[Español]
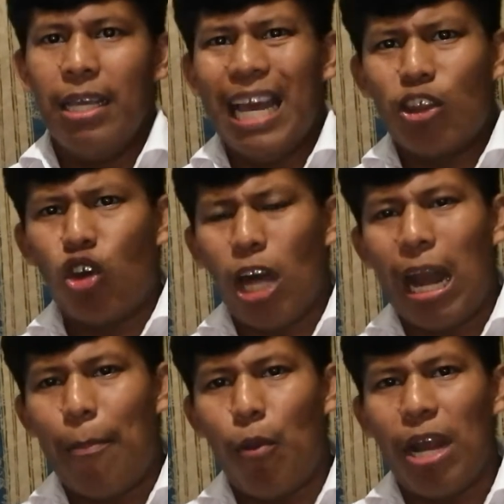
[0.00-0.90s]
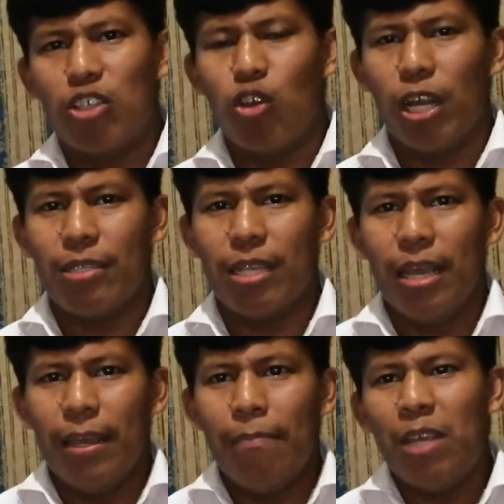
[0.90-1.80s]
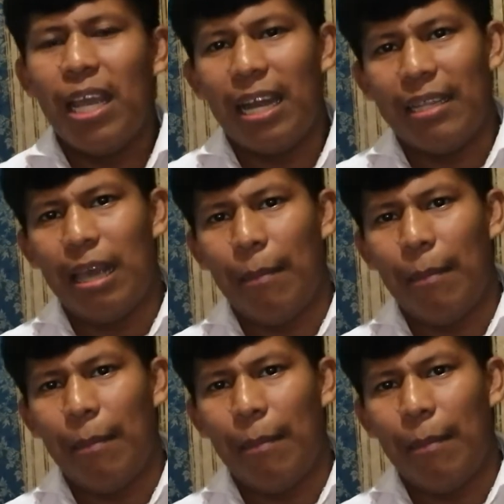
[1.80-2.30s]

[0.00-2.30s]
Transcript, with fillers: y a todas las poblaciones indígenas